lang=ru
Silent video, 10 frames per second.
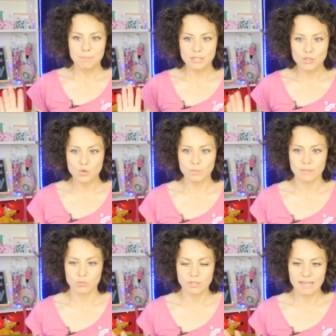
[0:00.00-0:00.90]

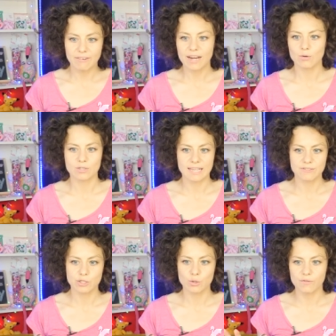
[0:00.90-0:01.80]
безумному товару за
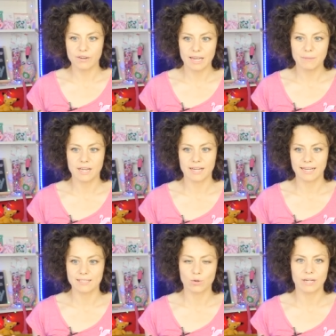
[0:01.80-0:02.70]
все время,
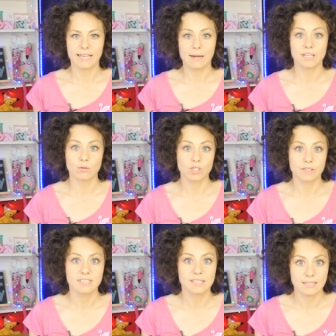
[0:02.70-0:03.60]
который я
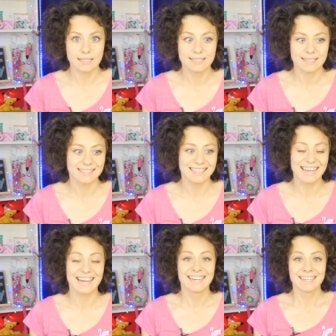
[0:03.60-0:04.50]
обнаружила в интернете
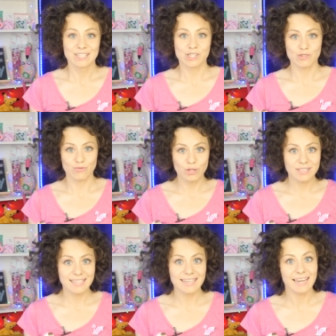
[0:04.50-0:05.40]
для
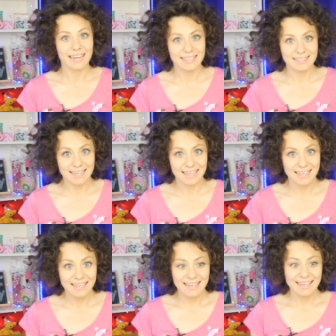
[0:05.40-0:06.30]
животных. Это
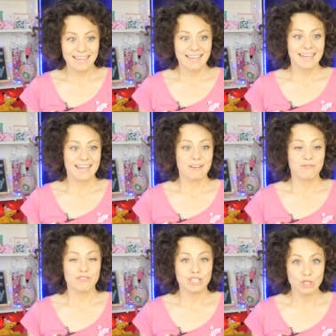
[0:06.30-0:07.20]

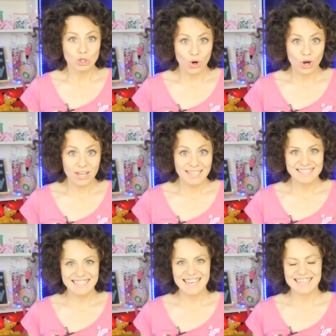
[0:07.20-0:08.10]
вино
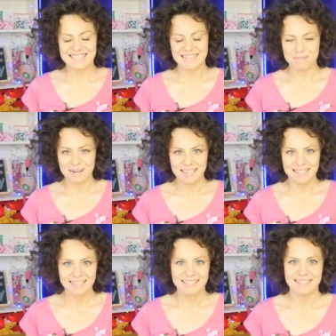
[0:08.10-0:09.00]
для
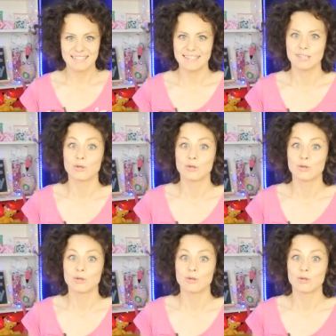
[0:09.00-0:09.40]
собак и